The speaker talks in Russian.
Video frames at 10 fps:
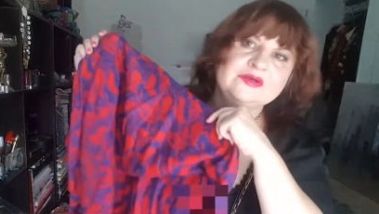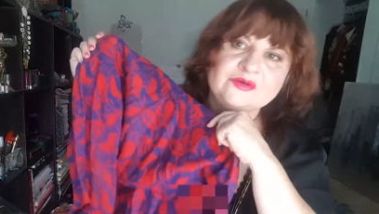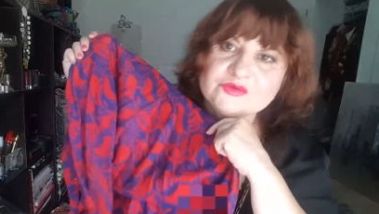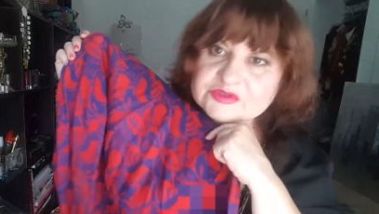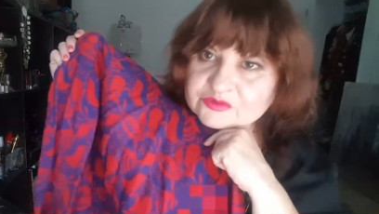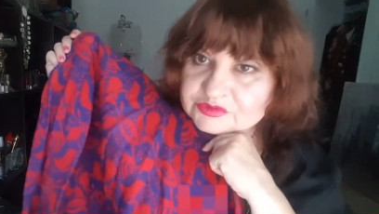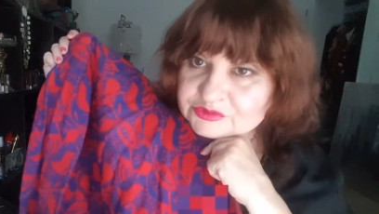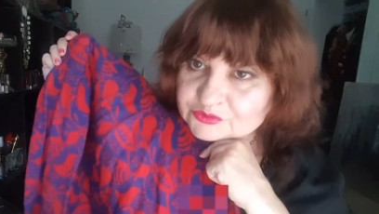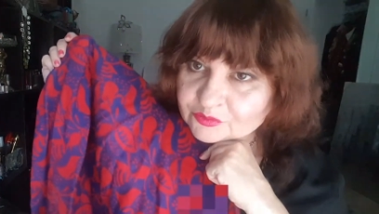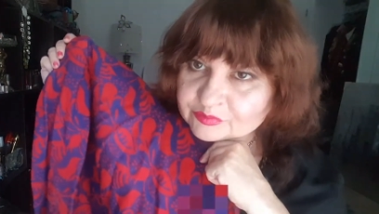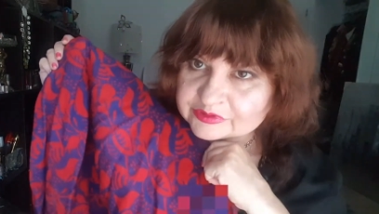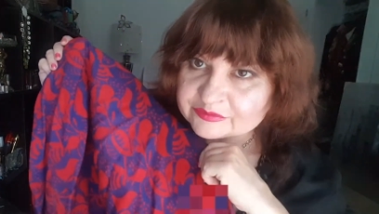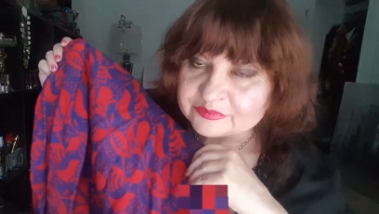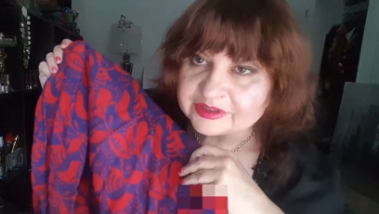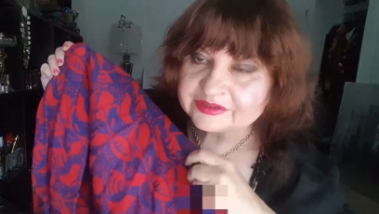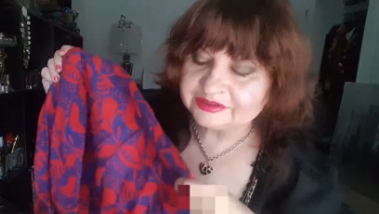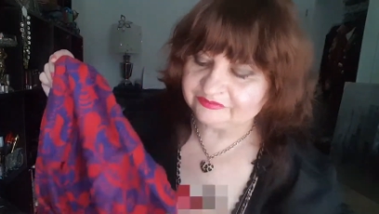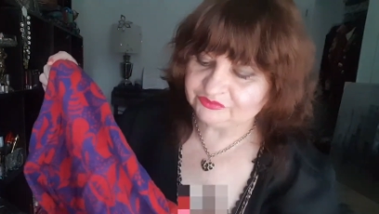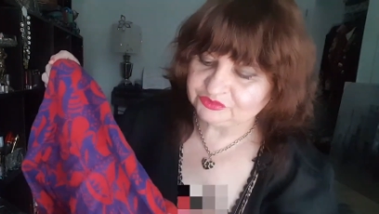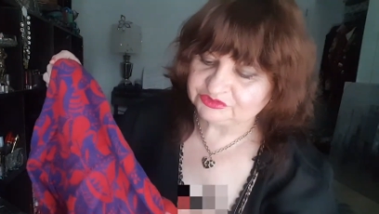Он такой теплый, мягкий,
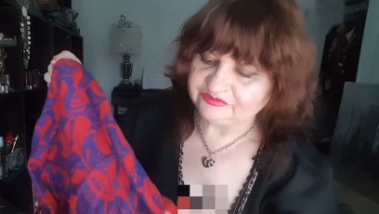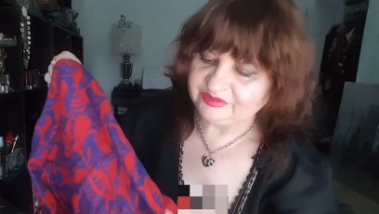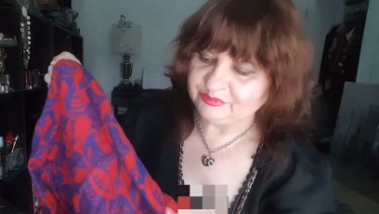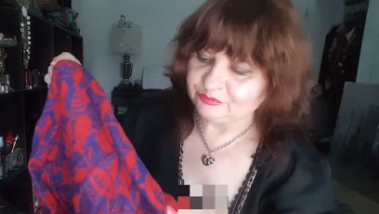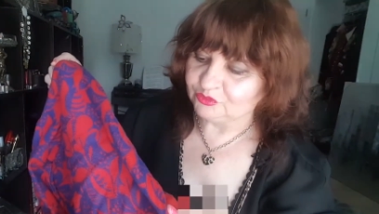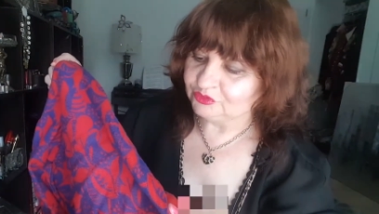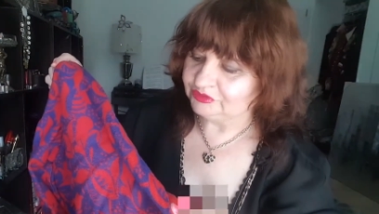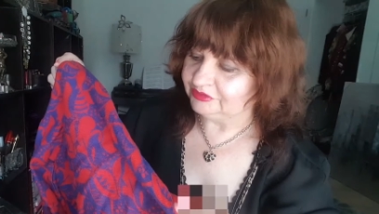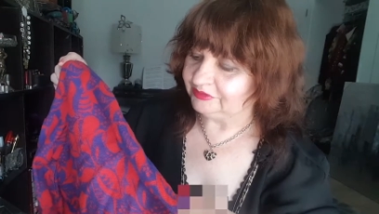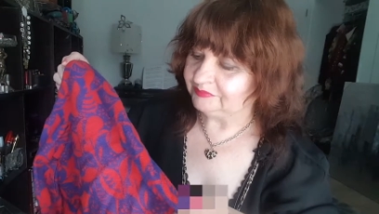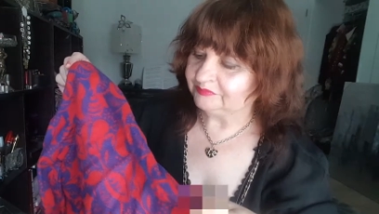в то же время модный.